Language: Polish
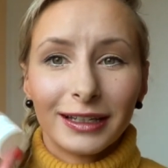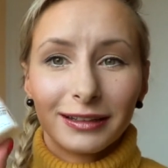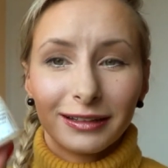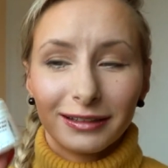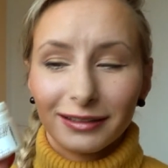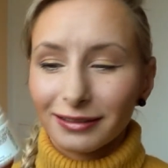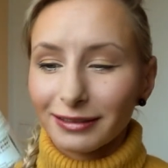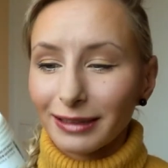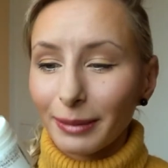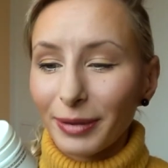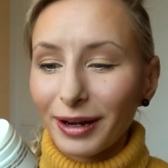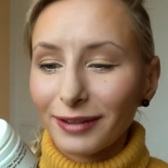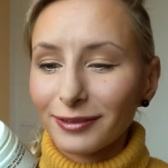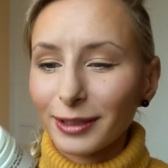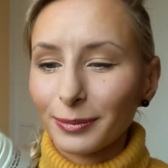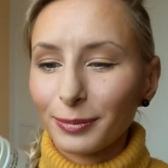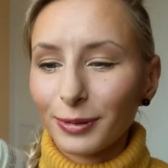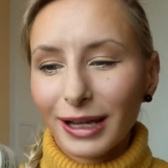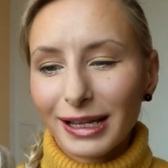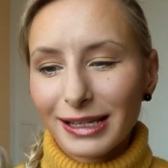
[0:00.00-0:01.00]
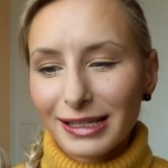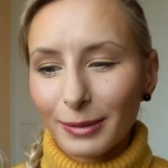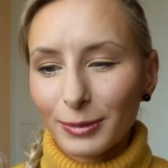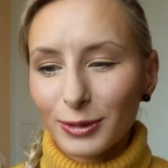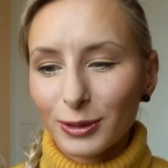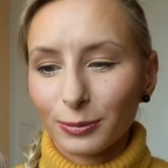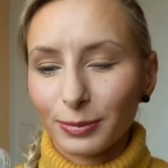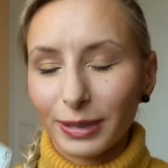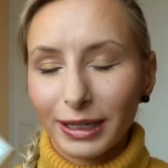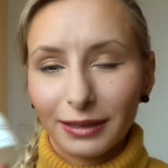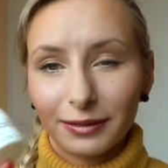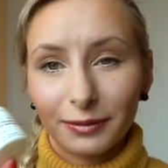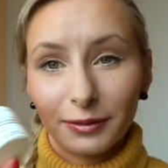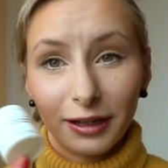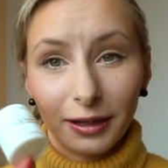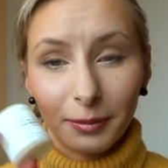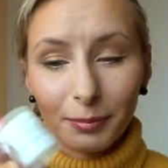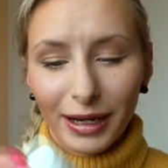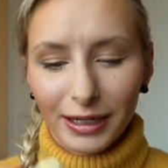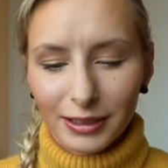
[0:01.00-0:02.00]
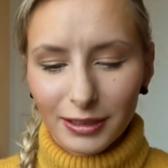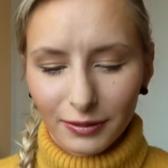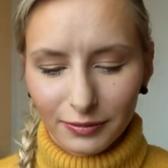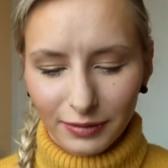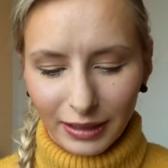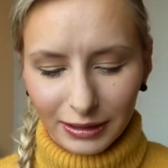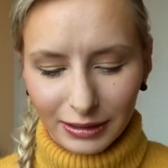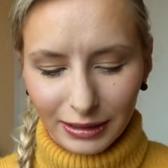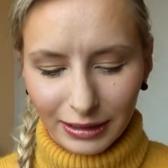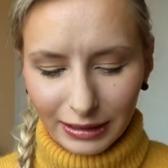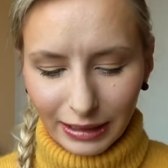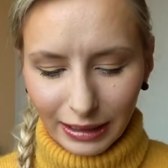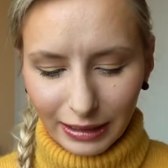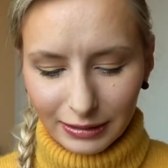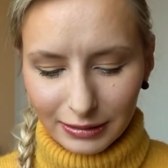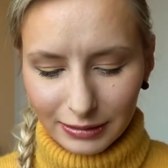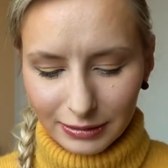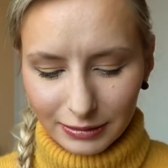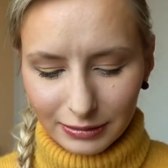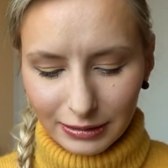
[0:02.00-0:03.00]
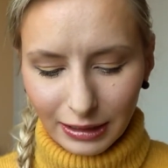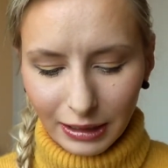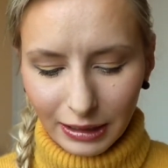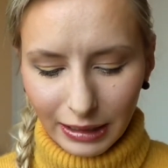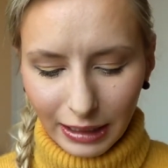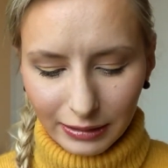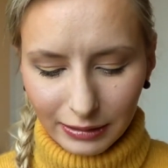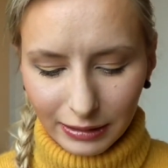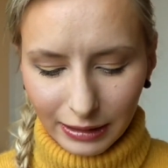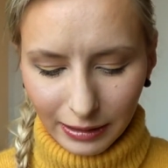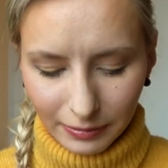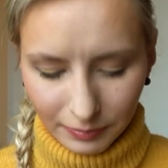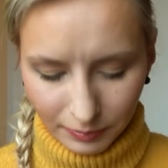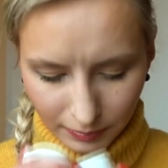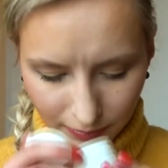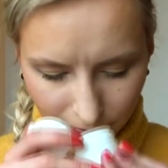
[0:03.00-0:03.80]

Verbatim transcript: Naprawdę polecam, super, e, bardzo fajnie, tak delikatnie